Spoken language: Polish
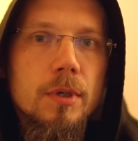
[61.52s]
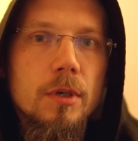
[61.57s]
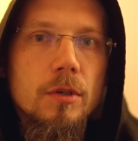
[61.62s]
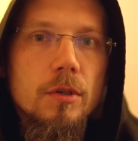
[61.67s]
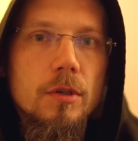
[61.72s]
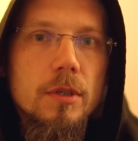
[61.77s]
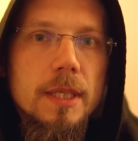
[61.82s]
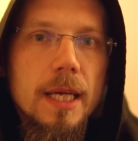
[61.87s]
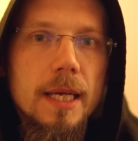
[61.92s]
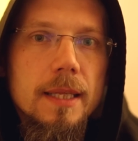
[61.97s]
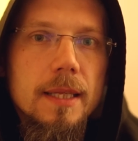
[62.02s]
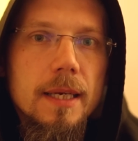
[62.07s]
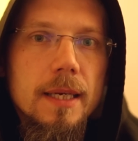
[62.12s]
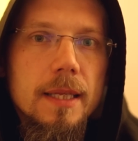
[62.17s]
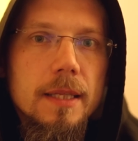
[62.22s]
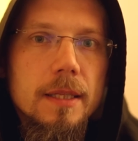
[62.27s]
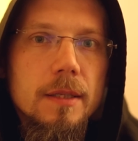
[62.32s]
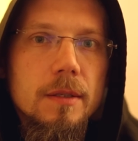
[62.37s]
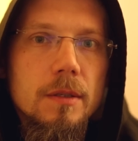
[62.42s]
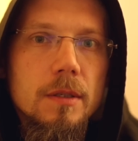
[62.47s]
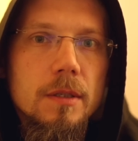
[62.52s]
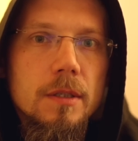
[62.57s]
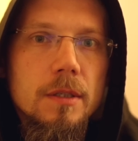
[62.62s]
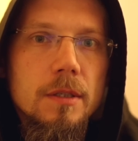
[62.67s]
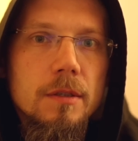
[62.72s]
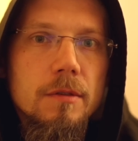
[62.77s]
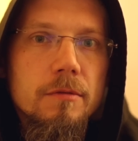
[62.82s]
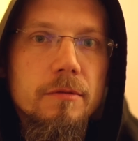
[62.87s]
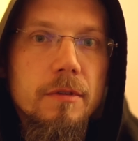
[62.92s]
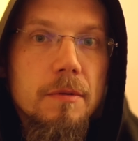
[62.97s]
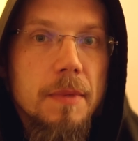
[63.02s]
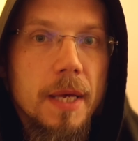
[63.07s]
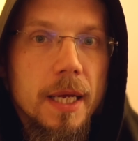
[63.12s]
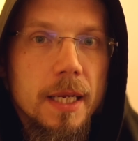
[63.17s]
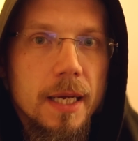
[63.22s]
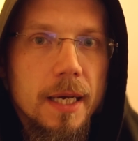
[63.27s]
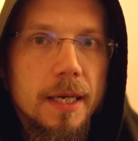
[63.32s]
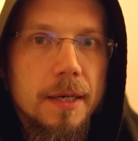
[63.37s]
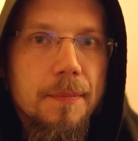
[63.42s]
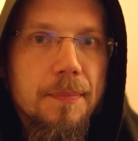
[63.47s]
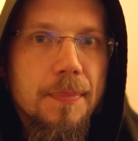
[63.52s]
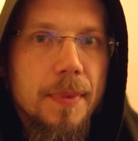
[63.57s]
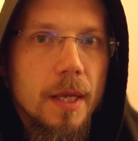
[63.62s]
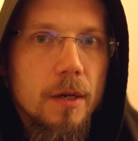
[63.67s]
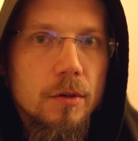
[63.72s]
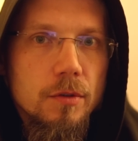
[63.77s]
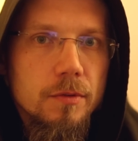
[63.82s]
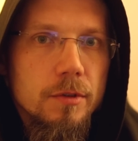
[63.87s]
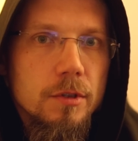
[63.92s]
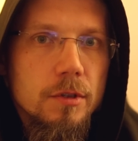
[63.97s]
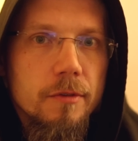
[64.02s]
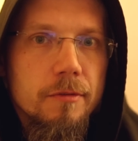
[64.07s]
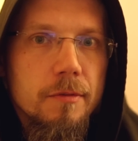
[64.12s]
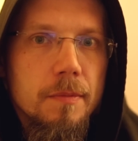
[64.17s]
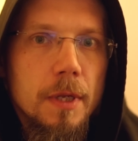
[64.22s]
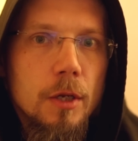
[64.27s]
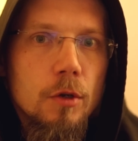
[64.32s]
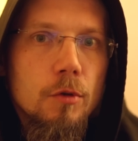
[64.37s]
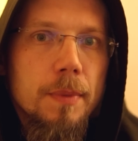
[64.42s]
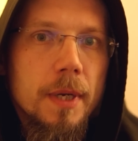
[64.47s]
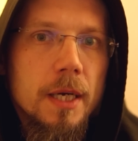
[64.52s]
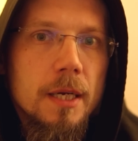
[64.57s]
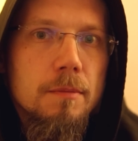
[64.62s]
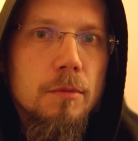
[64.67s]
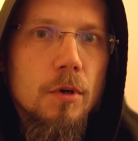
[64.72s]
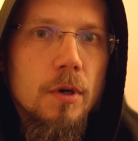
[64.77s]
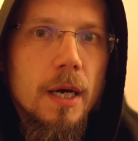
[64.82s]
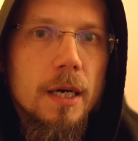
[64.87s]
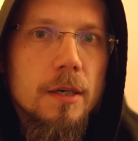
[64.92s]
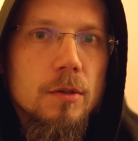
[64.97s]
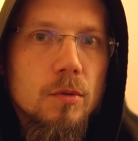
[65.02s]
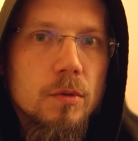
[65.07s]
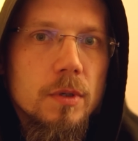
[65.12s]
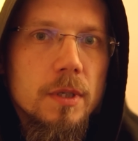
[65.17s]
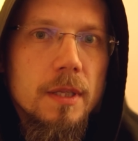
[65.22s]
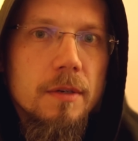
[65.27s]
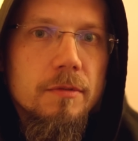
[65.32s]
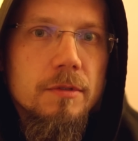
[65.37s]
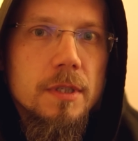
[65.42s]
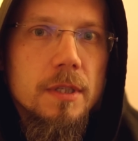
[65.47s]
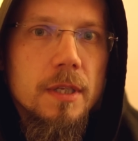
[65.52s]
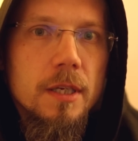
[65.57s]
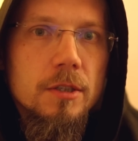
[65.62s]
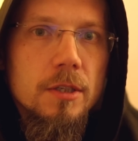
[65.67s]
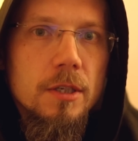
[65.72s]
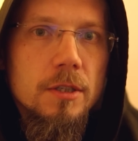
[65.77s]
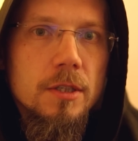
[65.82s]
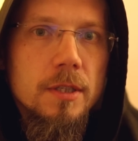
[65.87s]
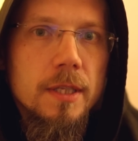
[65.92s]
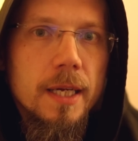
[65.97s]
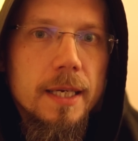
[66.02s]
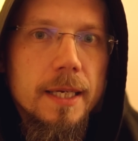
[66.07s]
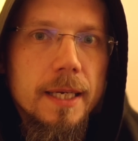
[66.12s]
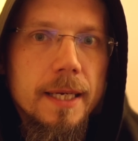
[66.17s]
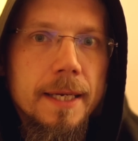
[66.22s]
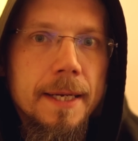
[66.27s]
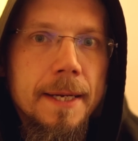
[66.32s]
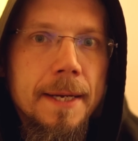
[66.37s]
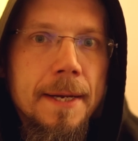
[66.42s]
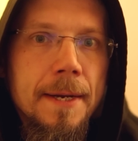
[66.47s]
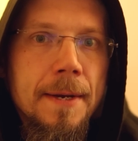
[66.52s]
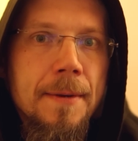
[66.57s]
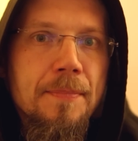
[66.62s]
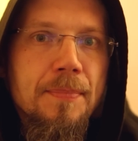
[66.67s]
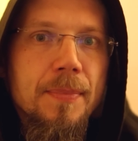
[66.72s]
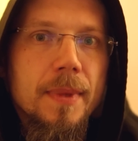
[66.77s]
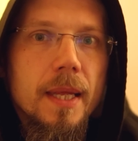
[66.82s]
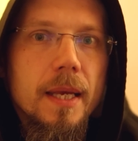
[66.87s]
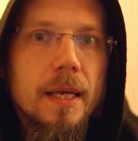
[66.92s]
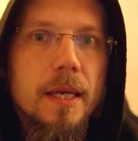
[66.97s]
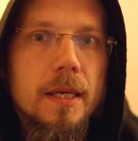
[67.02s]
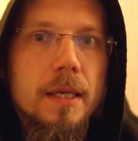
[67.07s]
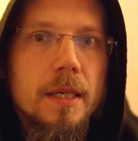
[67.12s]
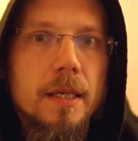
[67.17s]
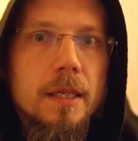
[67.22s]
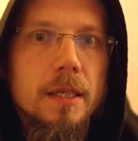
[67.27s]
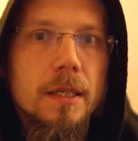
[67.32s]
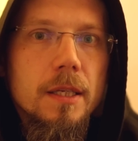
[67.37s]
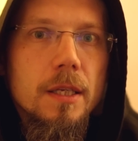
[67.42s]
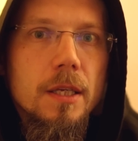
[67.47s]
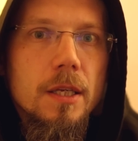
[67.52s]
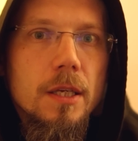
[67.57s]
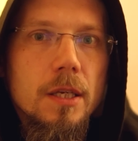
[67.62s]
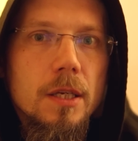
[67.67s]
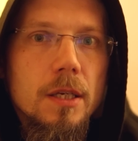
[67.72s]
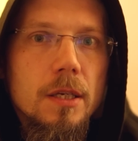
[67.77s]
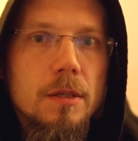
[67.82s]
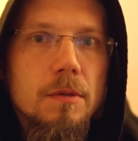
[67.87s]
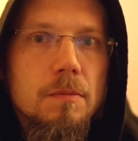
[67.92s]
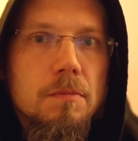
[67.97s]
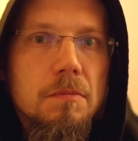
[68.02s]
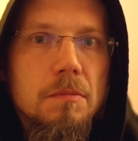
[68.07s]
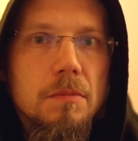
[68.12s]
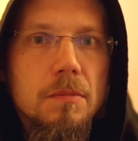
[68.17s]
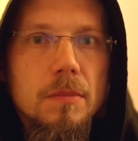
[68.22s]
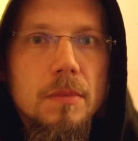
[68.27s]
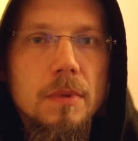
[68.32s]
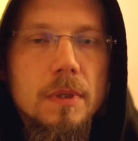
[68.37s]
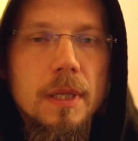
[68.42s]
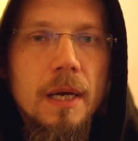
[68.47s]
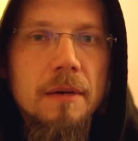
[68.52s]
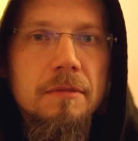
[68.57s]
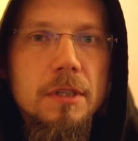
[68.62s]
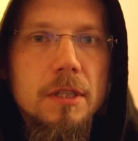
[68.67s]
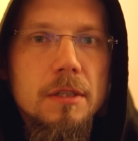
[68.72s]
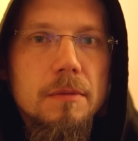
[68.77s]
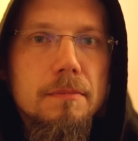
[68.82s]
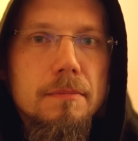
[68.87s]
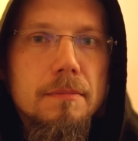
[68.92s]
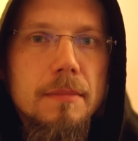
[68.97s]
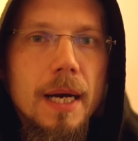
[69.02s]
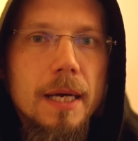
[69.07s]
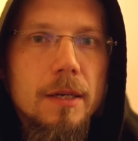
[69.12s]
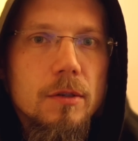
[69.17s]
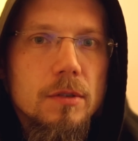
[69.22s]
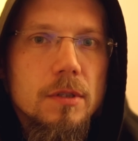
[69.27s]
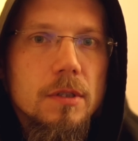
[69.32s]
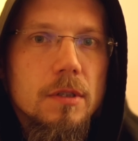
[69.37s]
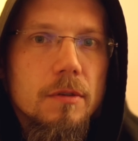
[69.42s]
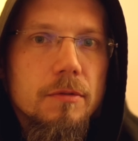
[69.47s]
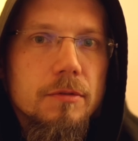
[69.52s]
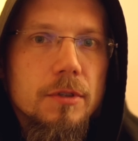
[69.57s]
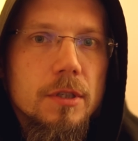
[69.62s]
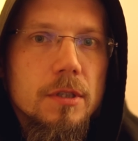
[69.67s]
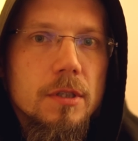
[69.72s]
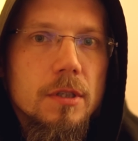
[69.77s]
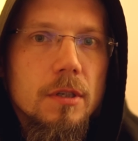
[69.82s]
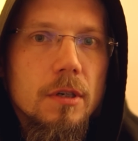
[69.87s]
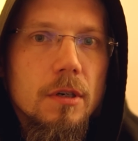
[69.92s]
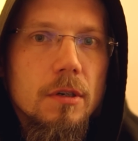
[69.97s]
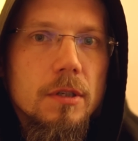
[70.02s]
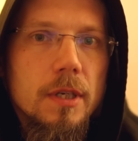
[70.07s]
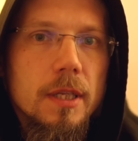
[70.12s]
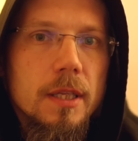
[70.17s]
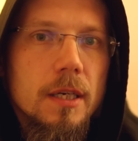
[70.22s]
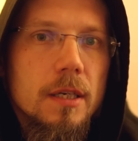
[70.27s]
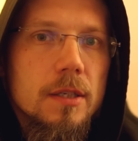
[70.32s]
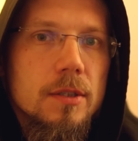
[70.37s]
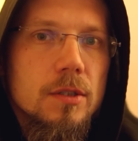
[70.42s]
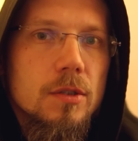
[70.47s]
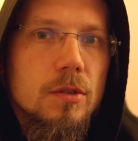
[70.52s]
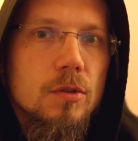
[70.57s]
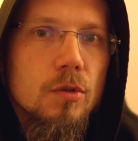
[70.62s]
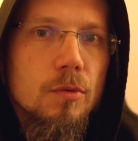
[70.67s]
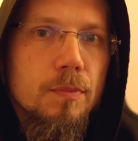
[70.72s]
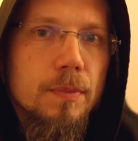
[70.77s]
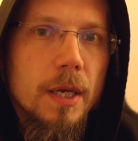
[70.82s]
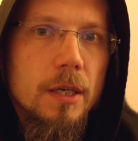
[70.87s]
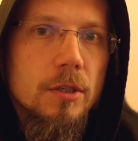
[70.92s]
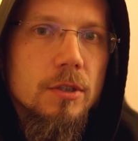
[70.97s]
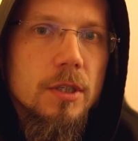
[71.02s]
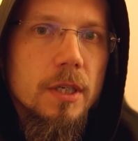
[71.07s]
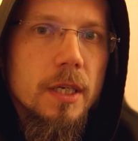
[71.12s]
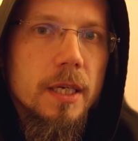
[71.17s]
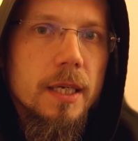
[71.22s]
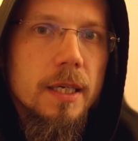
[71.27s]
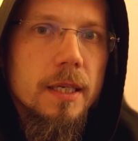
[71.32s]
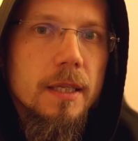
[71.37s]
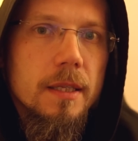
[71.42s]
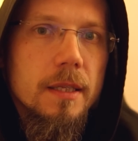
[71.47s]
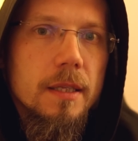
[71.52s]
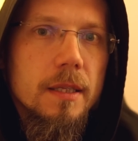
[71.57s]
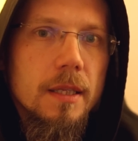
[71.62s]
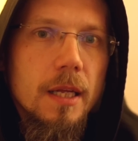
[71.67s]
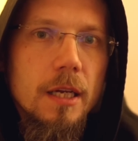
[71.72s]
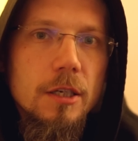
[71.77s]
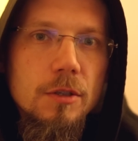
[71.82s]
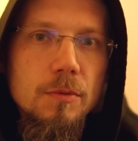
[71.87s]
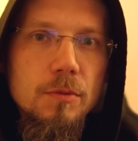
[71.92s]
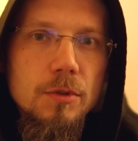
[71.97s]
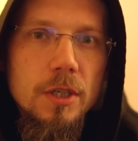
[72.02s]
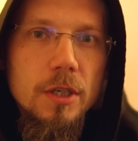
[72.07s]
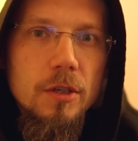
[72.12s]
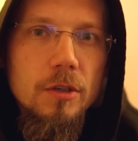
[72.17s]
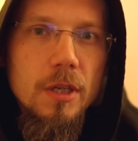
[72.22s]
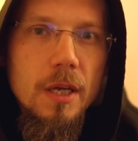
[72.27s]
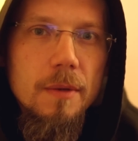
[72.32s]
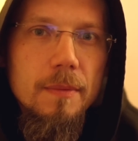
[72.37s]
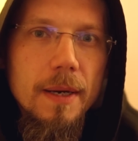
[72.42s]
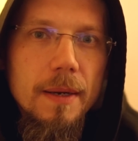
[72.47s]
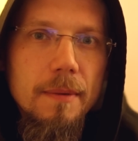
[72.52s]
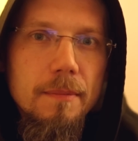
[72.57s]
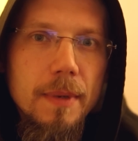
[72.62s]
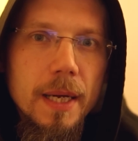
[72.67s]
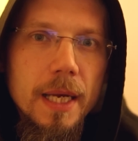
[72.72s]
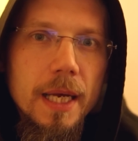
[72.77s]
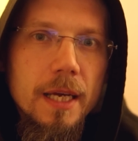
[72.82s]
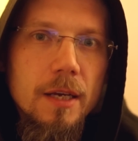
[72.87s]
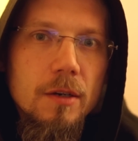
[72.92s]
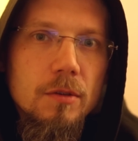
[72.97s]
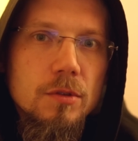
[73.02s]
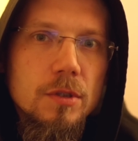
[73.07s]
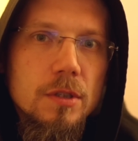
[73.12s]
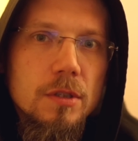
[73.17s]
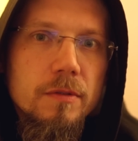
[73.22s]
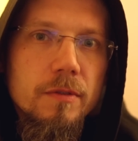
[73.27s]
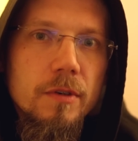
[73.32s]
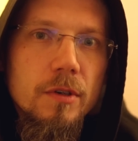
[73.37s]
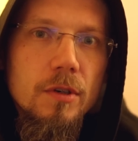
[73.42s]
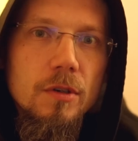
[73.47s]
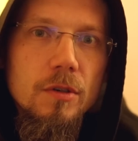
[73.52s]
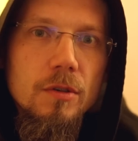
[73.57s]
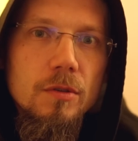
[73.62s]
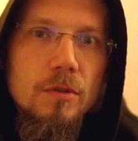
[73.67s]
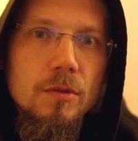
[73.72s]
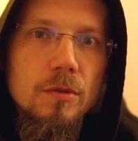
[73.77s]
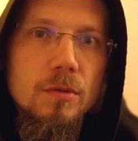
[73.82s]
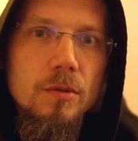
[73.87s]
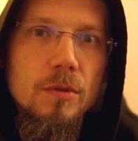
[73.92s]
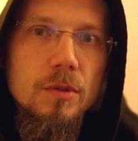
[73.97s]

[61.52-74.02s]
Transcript: prorok Natan y, wymienia, oczywiście w imieniu Pana Boga, który te wszystkie rzeczy daje. Y, I Dawid, mając to wszystko, jednak skupia się na czymś, czego nie ma. Ma jakąś swoją